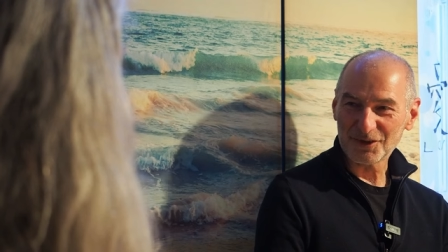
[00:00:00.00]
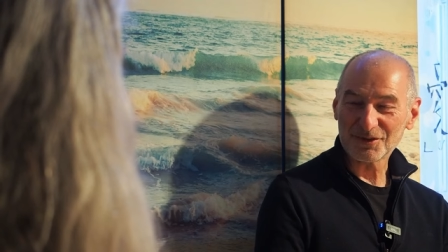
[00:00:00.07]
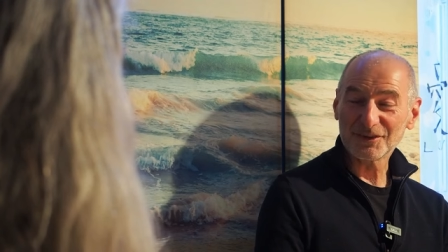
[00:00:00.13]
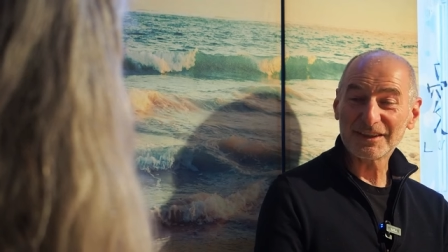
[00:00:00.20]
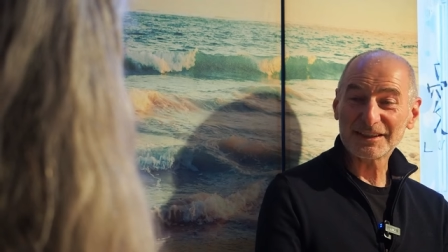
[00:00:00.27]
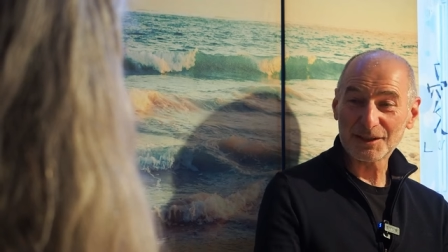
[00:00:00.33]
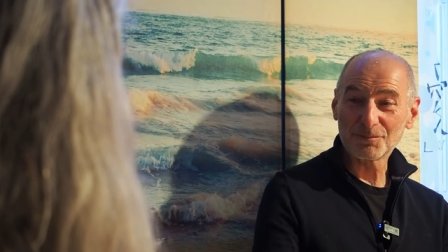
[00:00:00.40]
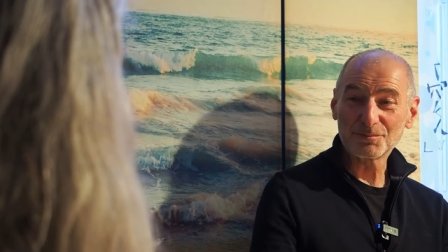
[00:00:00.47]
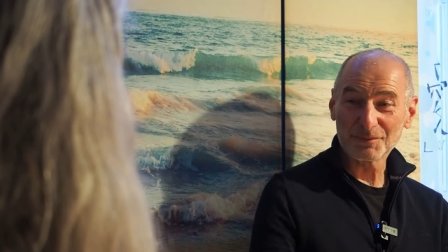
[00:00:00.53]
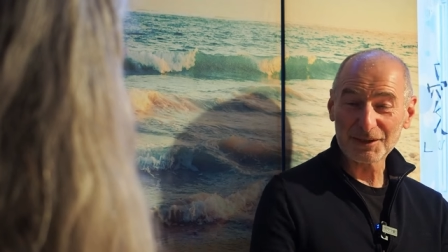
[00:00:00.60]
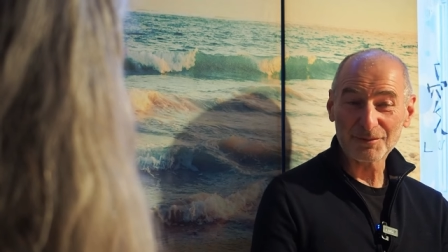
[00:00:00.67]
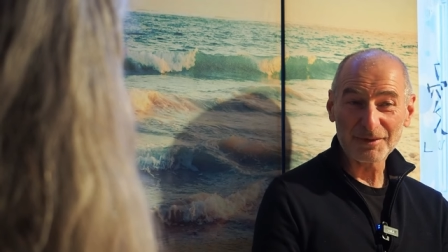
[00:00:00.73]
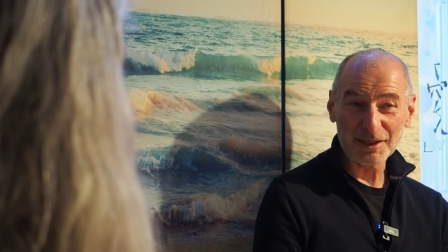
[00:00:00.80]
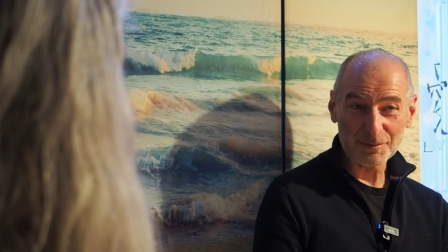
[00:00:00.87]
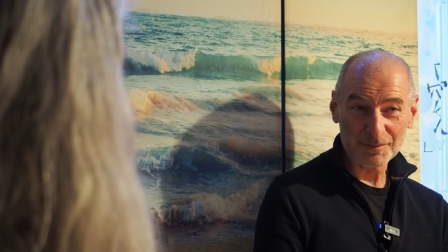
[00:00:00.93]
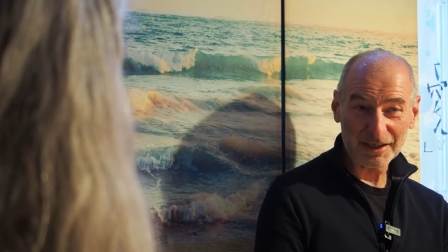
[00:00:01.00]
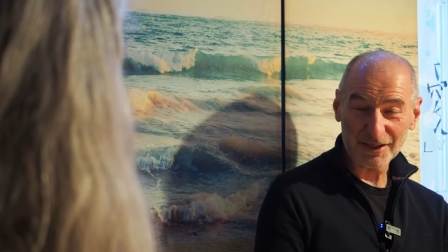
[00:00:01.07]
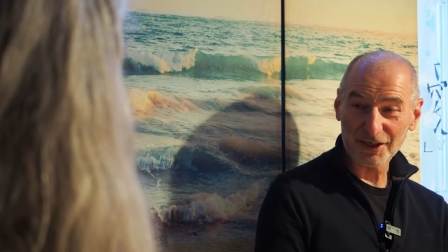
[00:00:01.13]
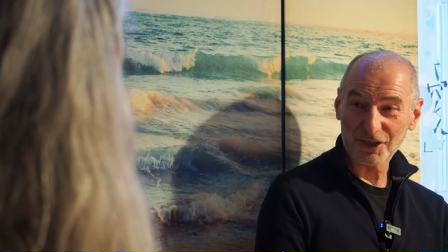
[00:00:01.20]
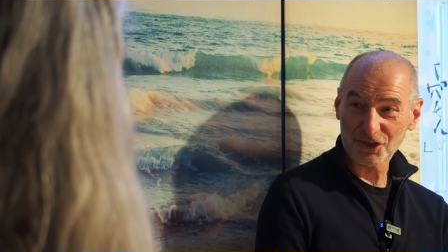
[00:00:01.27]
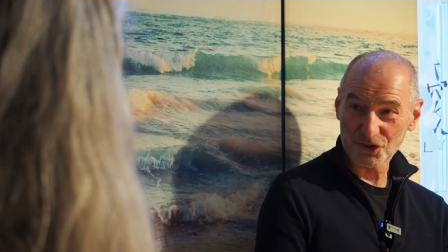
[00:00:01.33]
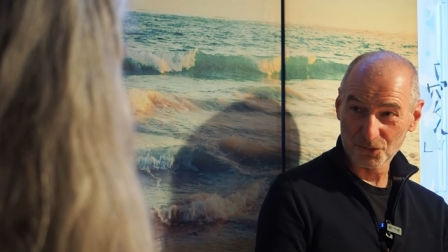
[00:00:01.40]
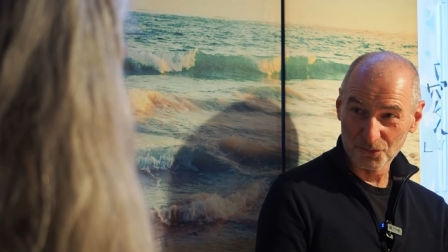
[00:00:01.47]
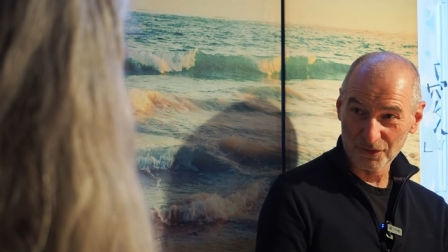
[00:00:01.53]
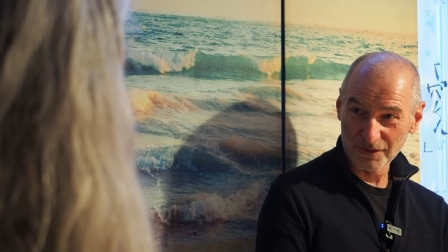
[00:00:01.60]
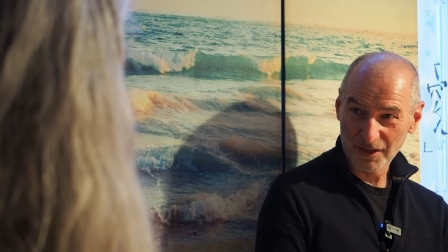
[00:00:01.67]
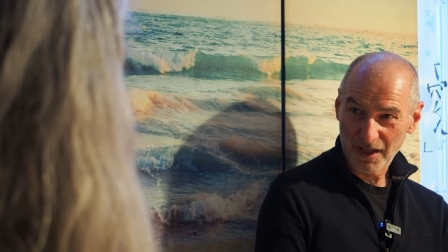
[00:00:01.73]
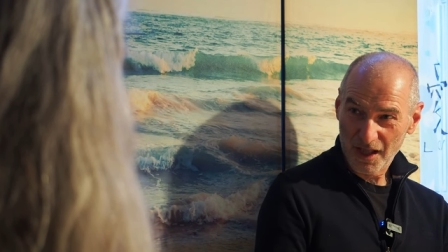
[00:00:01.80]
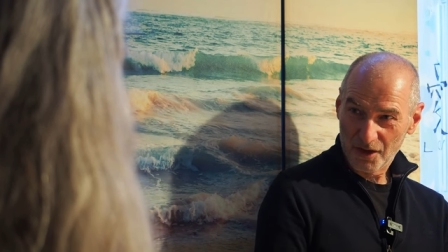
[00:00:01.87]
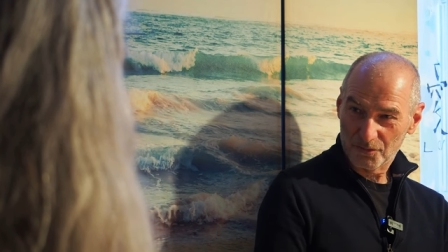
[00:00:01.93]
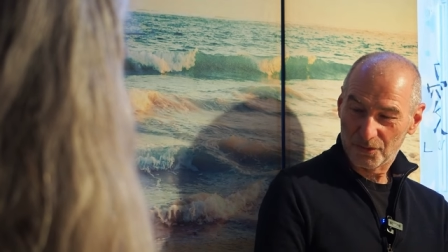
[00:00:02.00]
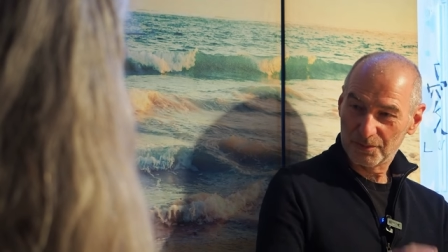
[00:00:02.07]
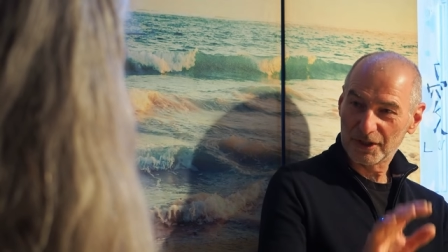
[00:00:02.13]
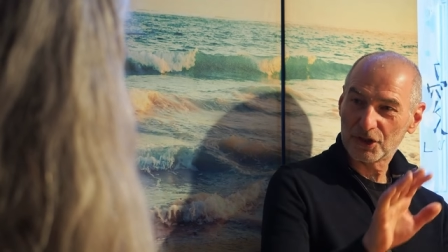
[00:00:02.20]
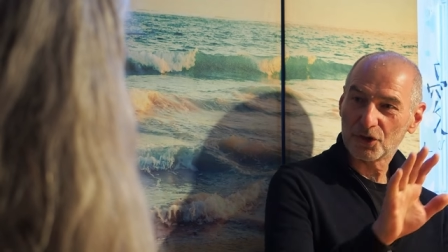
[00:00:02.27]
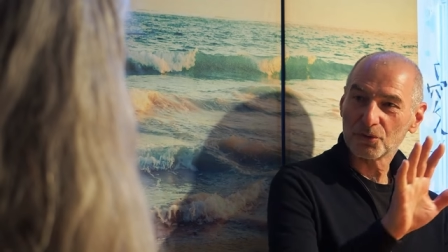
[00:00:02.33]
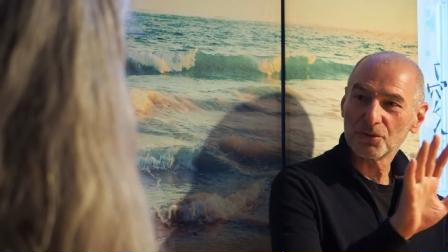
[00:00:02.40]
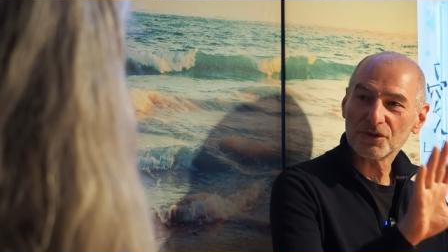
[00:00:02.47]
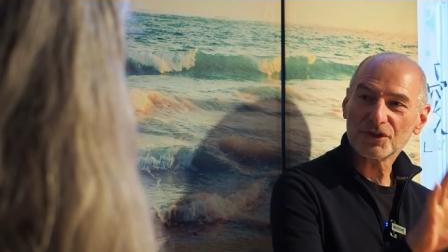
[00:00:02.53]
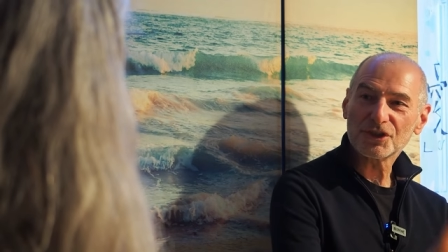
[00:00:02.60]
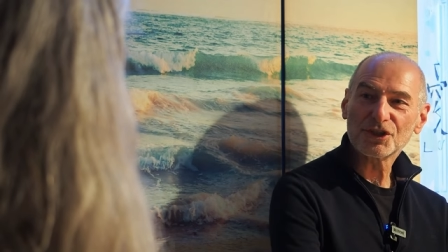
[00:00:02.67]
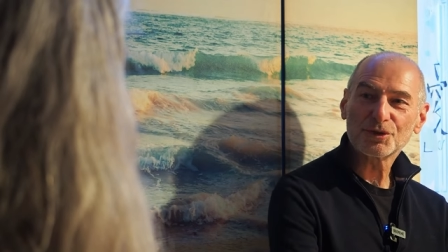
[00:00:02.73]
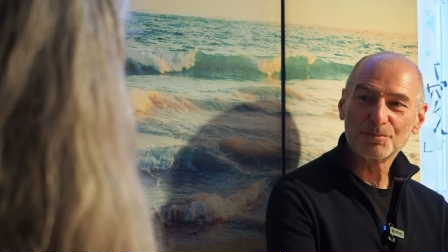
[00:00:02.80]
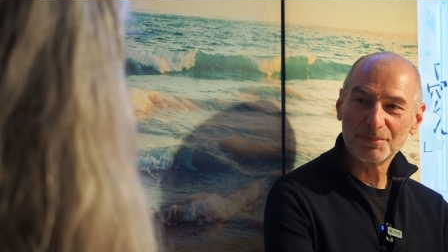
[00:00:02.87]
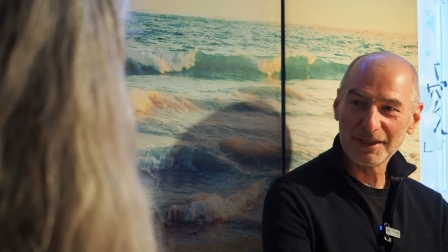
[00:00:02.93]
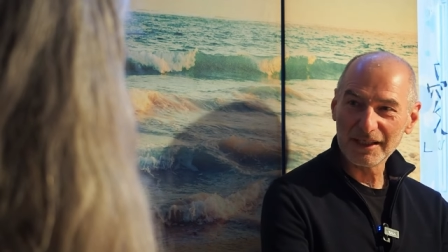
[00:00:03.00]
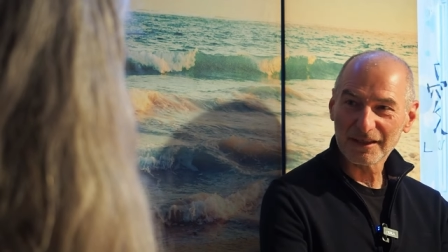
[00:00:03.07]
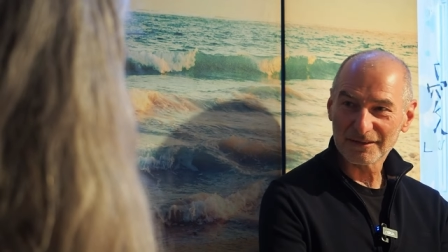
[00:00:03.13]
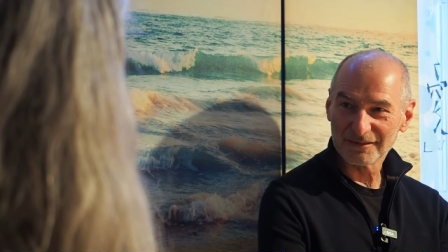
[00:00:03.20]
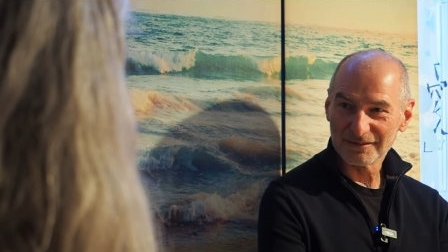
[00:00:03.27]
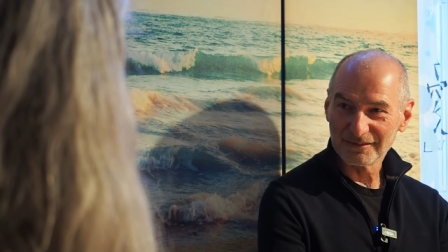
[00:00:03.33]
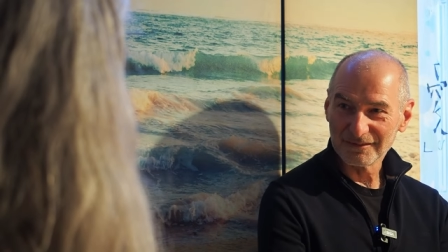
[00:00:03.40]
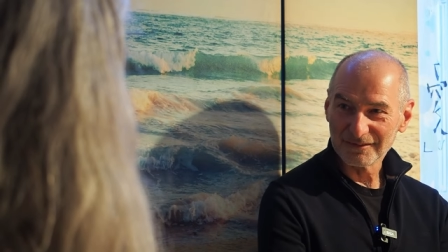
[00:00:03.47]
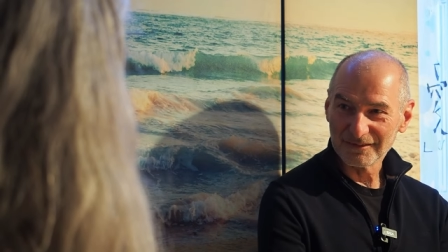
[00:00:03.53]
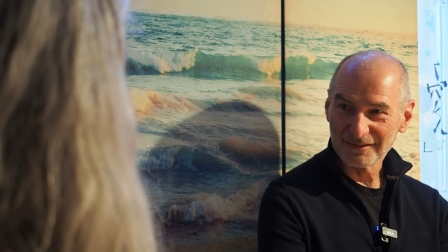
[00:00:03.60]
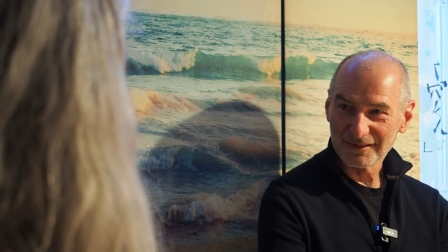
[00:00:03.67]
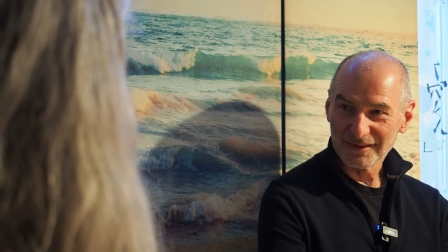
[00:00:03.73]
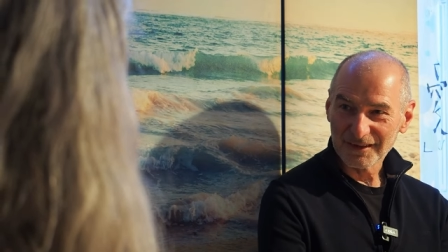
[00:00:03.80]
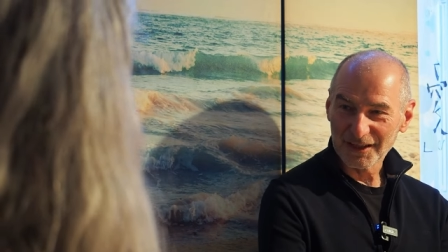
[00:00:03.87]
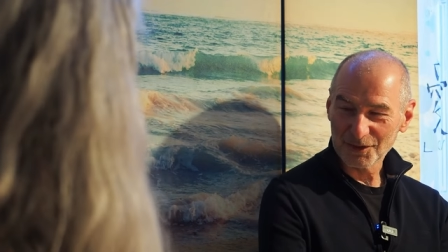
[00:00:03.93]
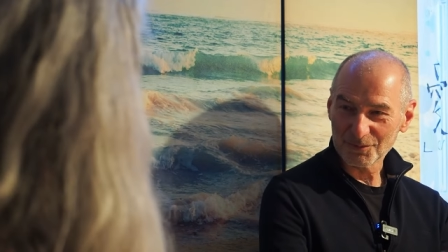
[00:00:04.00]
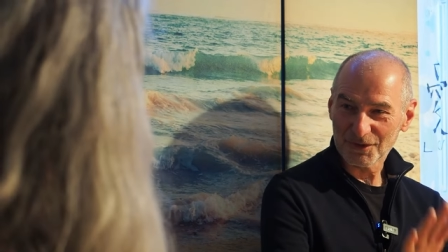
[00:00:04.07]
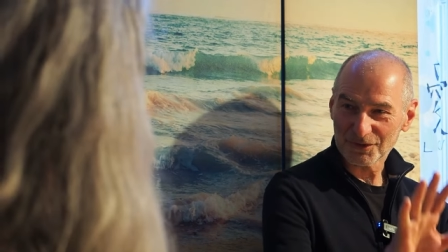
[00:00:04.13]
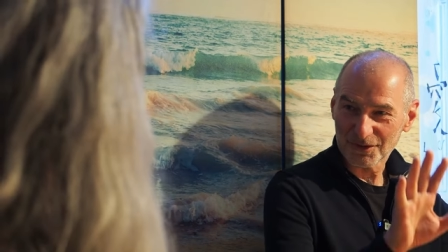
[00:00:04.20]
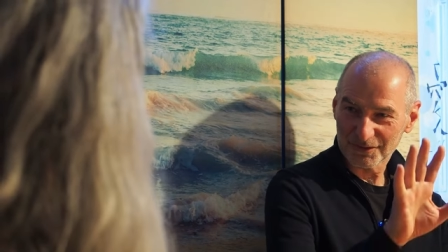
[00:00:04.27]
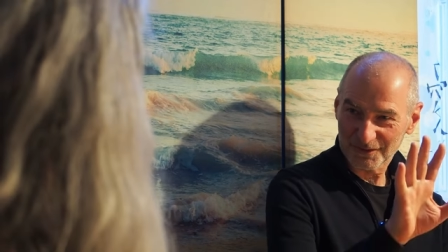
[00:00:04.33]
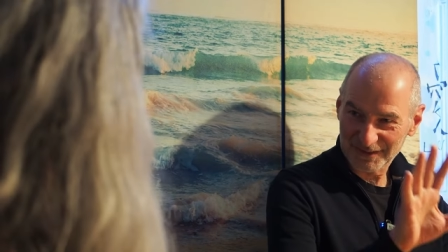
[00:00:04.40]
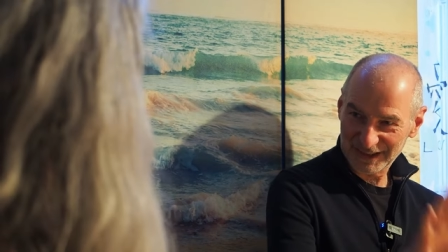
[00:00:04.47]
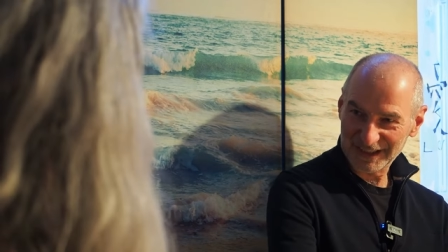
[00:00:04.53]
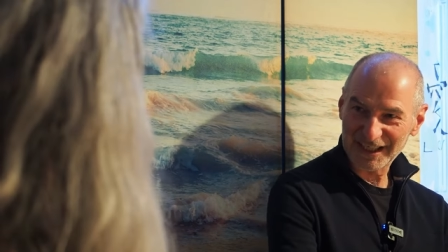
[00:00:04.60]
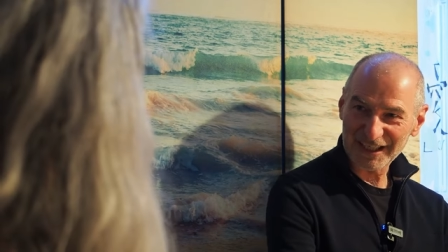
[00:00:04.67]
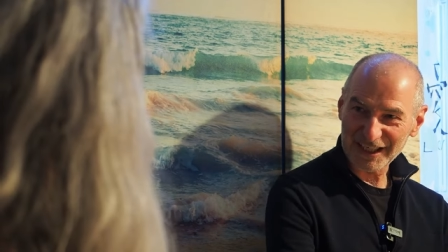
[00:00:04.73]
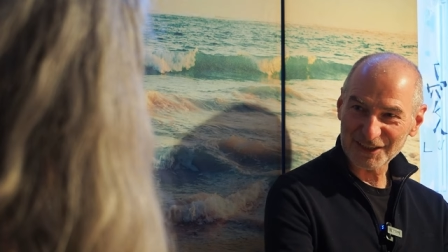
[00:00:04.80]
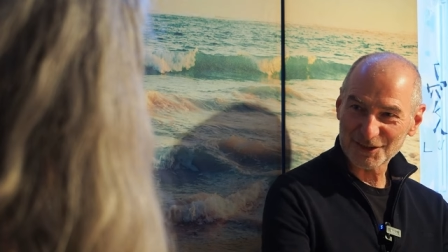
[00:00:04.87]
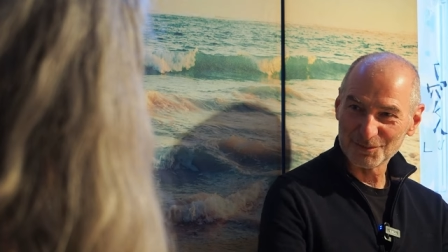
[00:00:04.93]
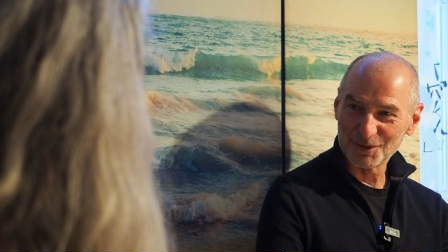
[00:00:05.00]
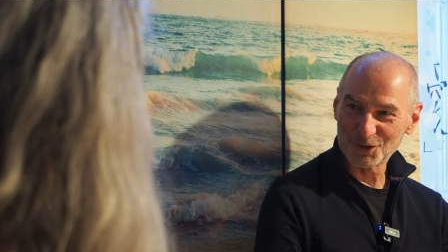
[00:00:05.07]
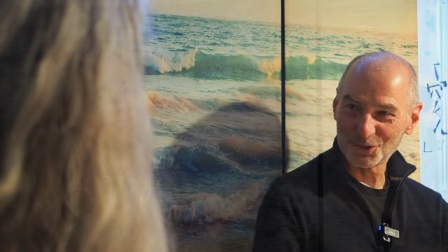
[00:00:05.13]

aus. Und es gibt mittlerweile mehrere Schulen, wo wir große Spiegeln hingemacht haben und die Lehrer zu einer